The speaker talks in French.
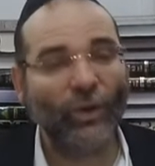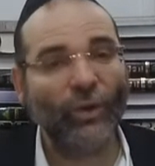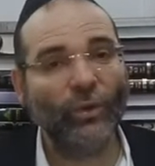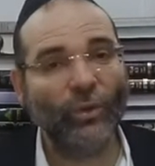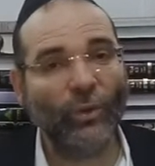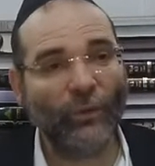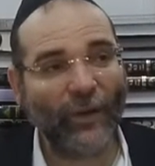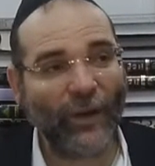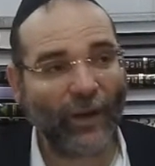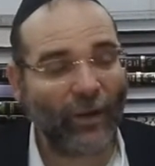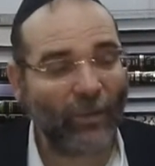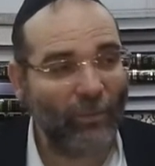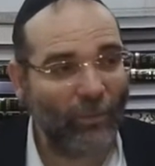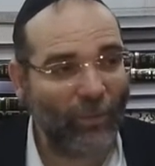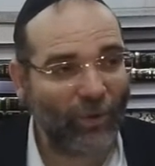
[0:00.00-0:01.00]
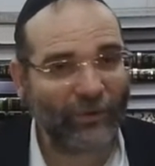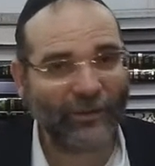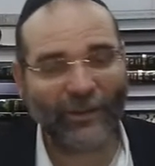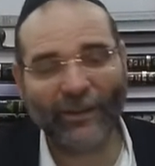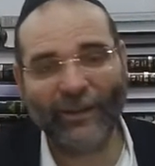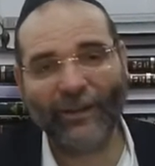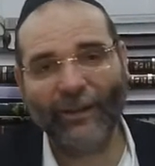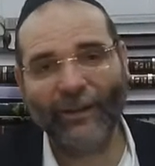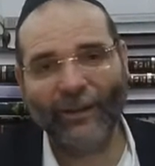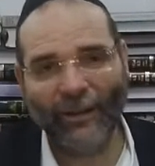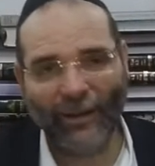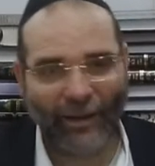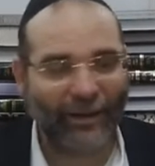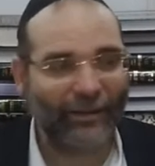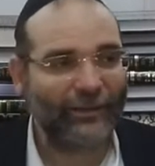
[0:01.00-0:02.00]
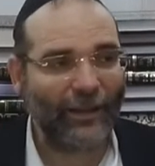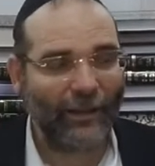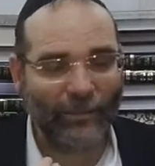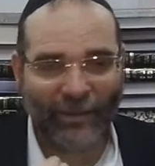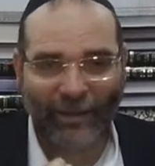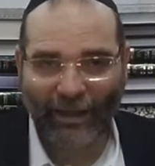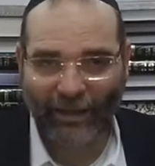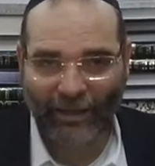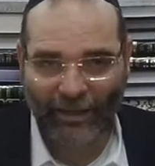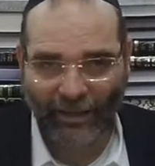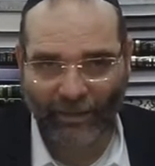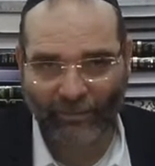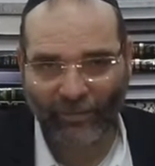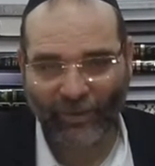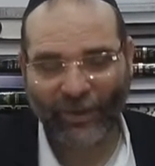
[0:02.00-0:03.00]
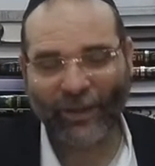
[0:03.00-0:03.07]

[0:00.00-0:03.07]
de faire monter un Talmud Hacham